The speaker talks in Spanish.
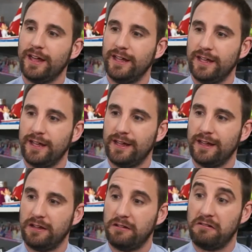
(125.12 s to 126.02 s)

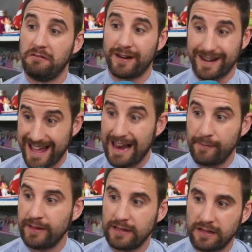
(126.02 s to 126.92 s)
y
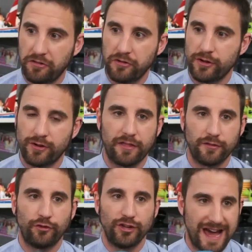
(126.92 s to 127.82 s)
realmente, y te lo digo de
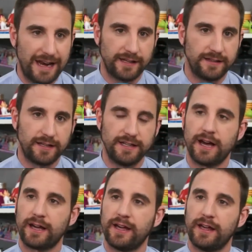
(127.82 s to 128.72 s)
corazón, si alguien
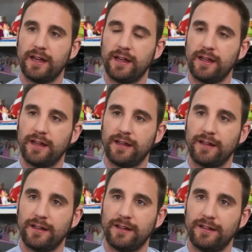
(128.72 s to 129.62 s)
tenía
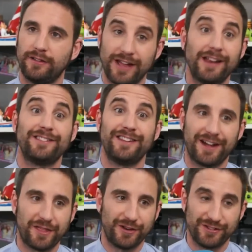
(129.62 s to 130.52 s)
que. Si alguien tenía
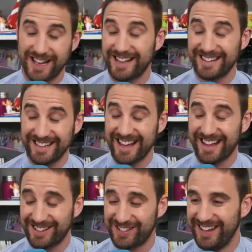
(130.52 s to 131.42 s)
que decirlo, si alguien
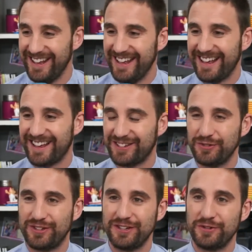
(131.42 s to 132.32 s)
tenía que,
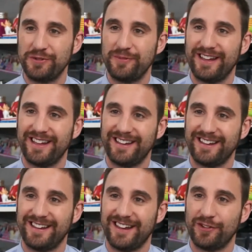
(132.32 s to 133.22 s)
sustituirme
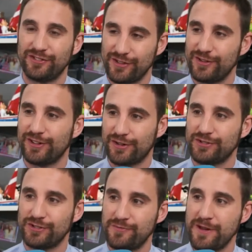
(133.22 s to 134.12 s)
en, en óxido
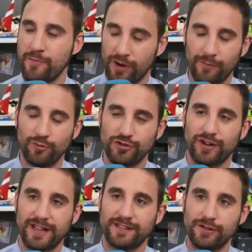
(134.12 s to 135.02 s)
nitroso, me mola mucho
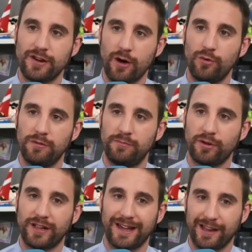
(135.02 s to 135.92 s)
que haya sido Raúl,
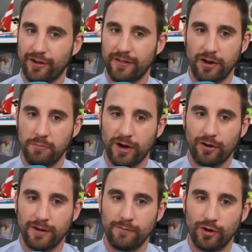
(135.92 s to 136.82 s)
porque creo que es de los
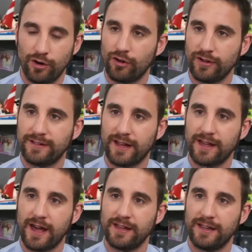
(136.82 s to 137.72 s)
mejores monologuistas
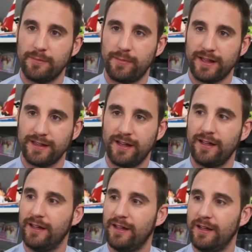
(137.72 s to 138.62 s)
que hay en España.